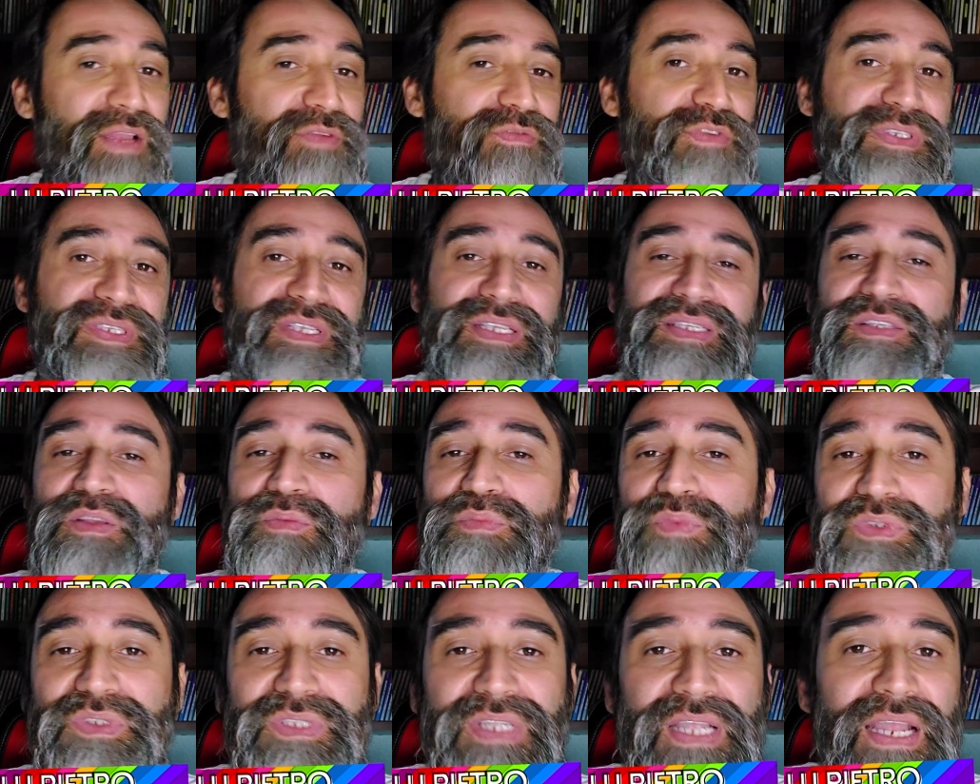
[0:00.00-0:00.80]
Vocês
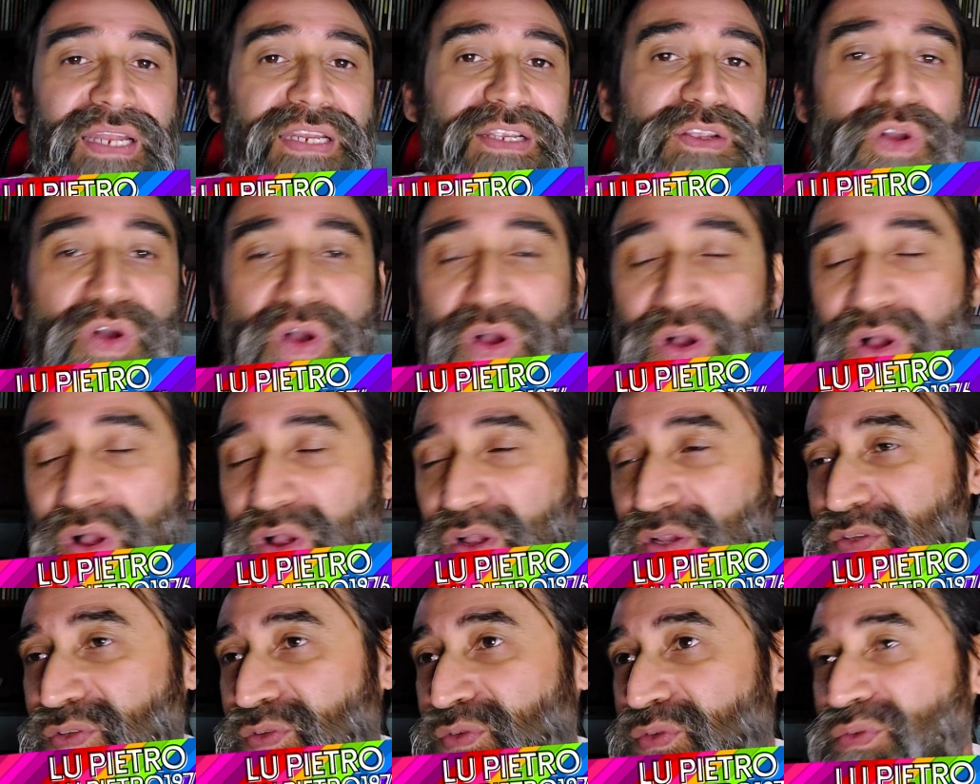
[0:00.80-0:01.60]
são muito
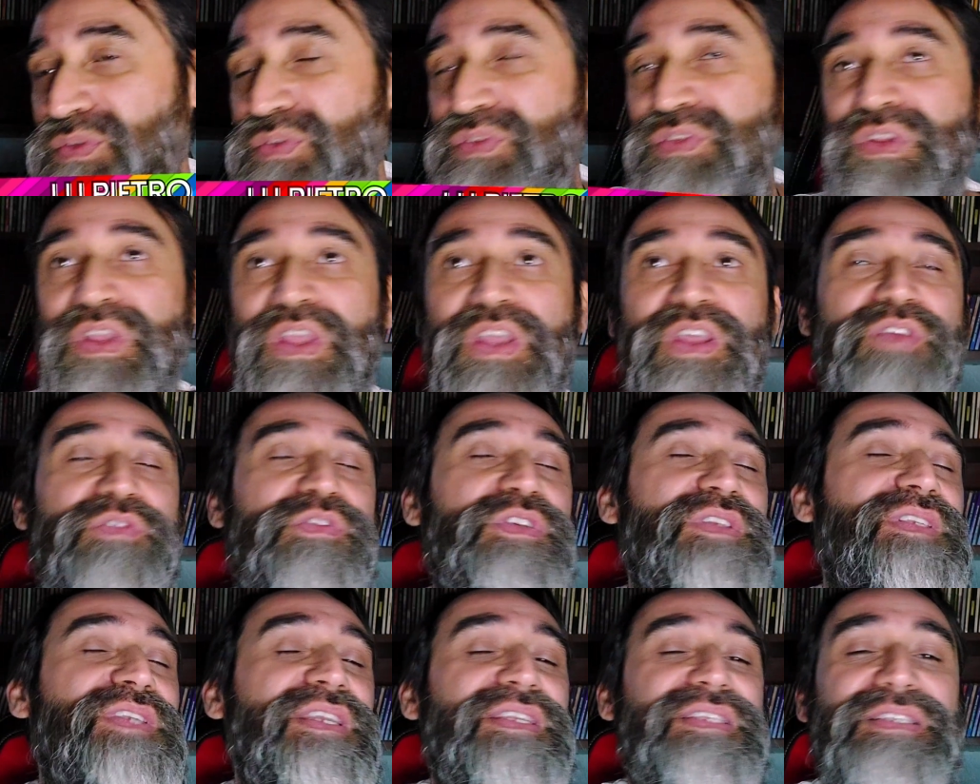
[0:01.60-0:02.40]
carinhosos,
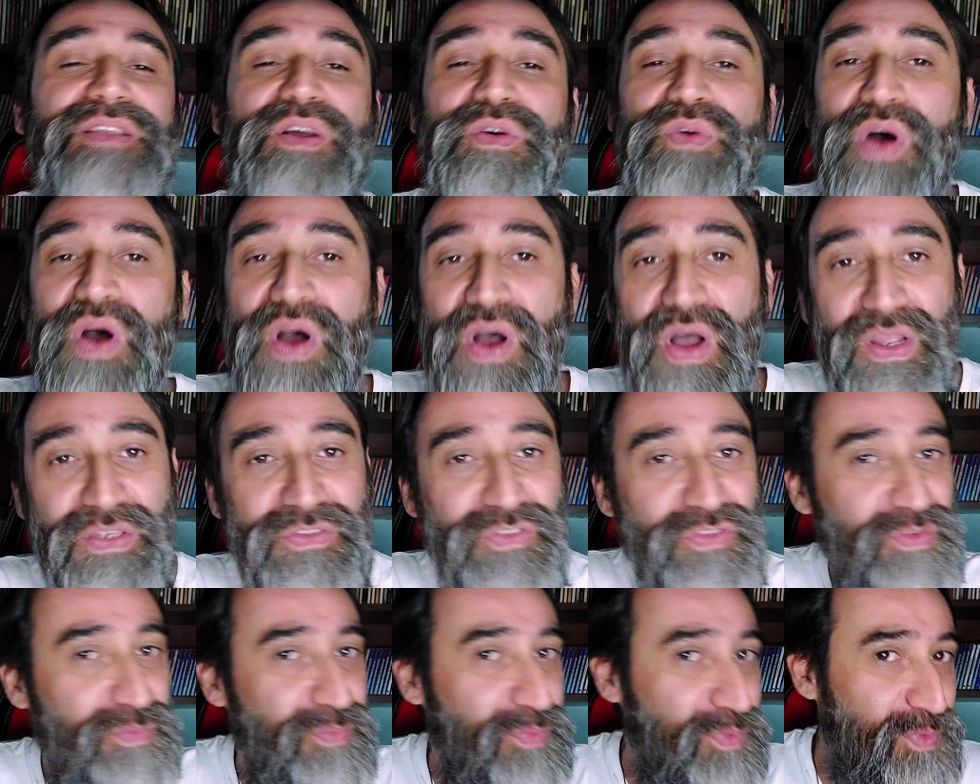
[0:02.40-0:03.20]
vocês são
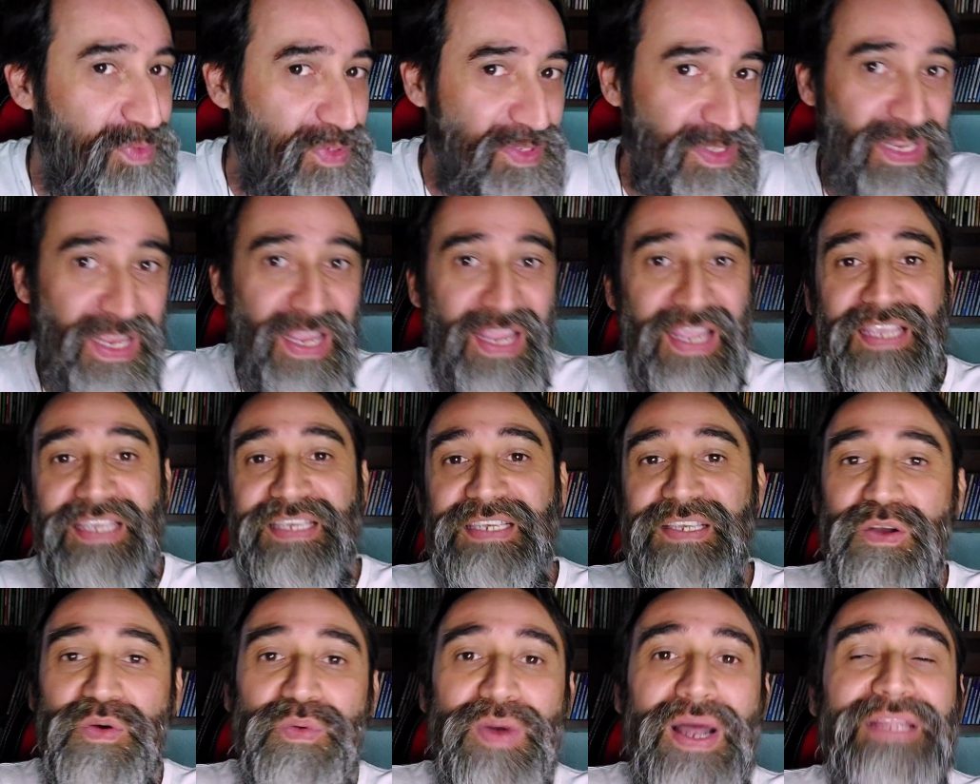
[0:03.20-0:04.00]
ótimos
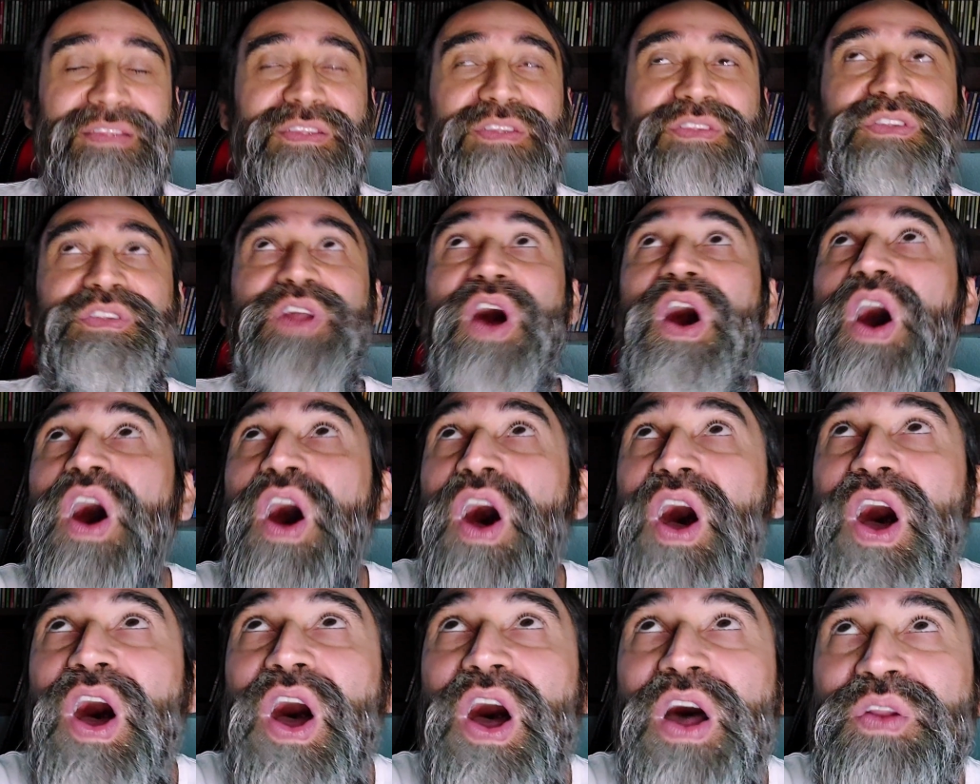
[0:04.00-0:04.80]
e eu
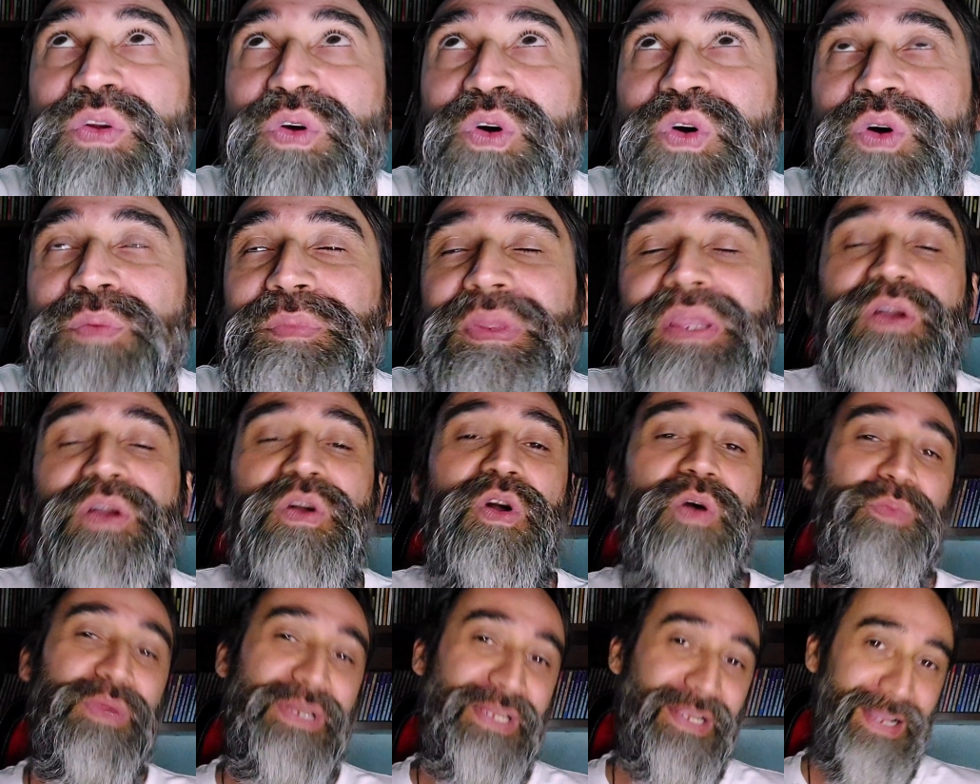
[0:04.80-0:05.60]
adoro me
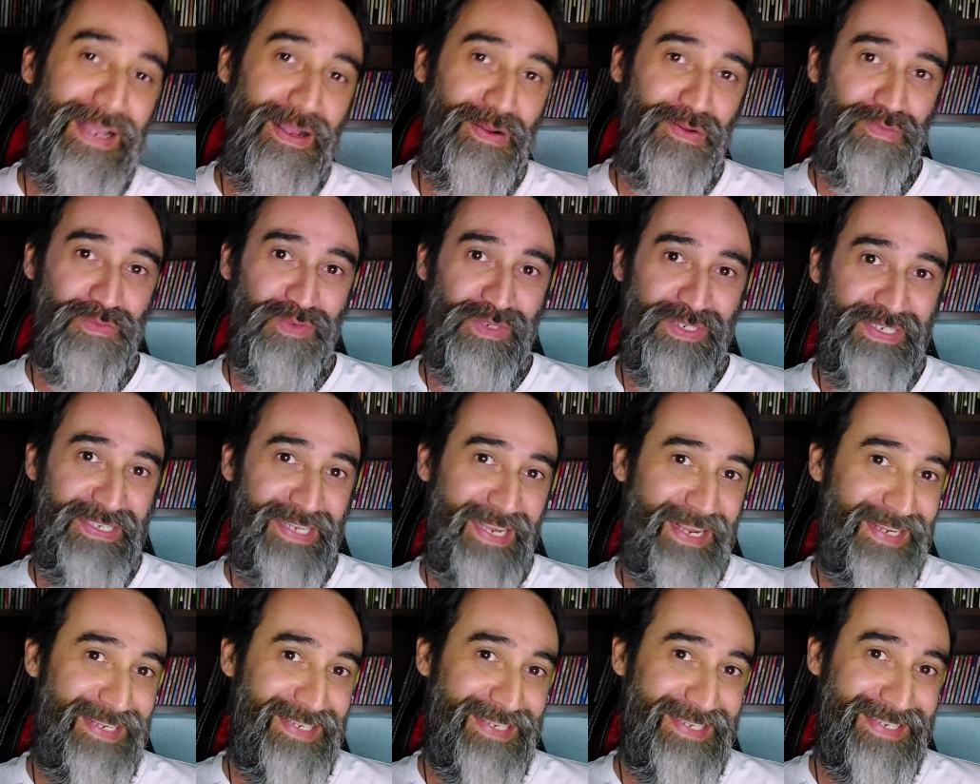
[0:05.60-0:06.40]
comunicar com
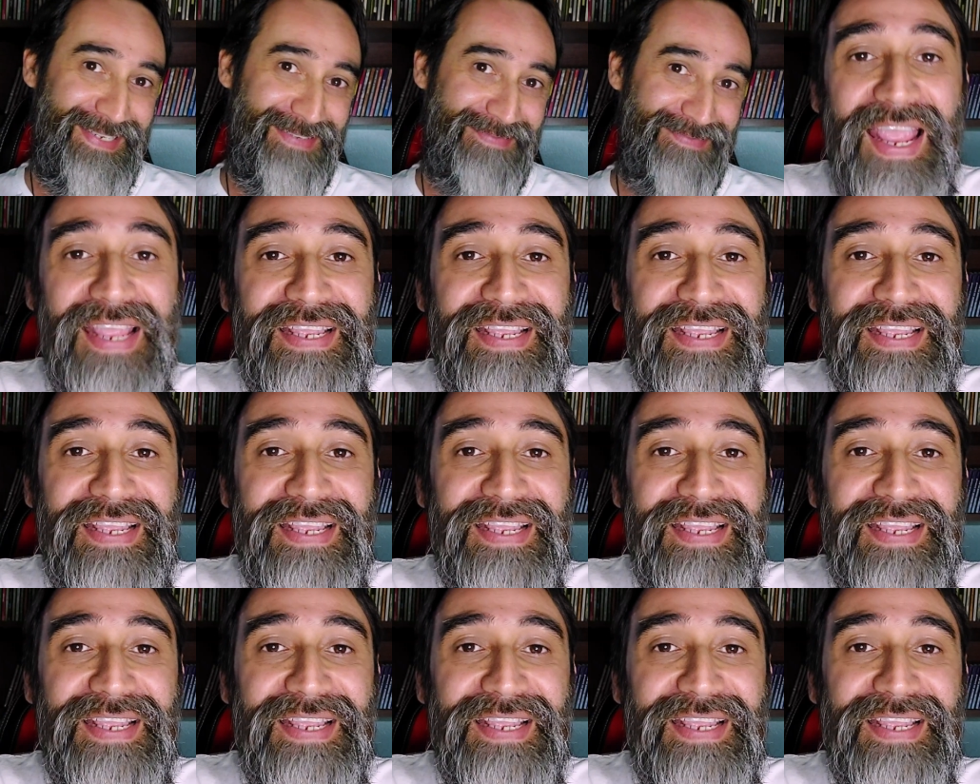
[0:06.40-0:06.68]
vocês.